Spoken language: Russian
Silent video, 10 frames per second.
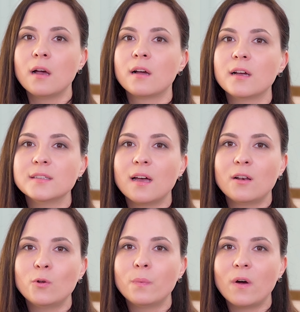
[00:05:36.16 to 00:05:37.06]

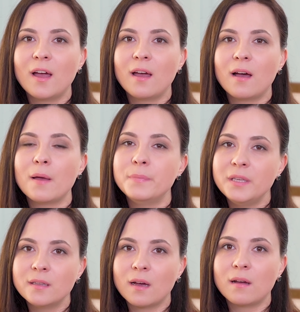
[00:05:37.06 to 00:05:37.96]
Когда любая
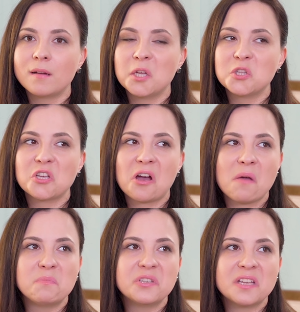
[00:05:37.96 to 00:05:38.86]
обида – это
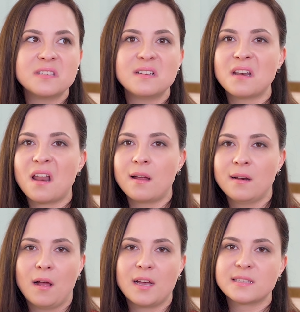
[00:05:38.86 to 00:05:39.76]
обязательно
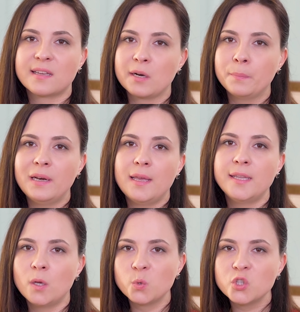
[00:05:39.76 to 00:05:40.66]

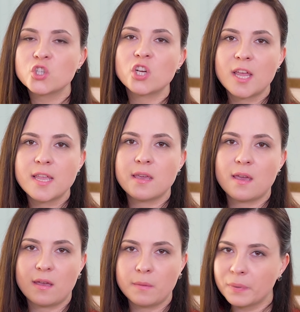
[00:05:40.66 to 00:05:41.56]
оскорбление,
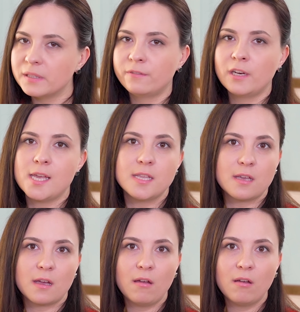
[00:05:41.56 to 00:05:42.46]
унижение и
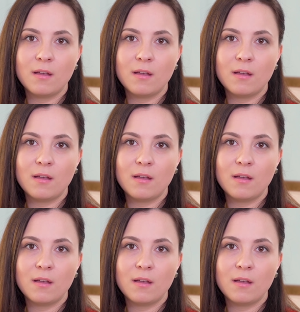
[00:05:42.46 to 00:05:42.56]
подавление.